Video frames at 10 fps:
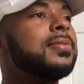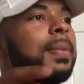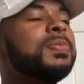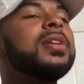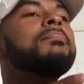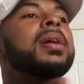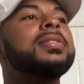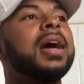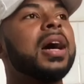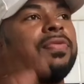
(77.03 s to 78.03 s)
es gibt immer
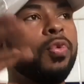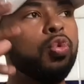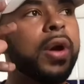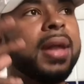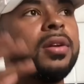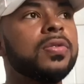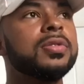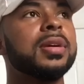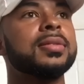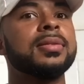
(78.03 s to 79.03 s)
Tage, wo du keine
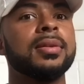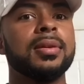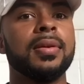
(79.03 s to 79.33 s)
Lust hast.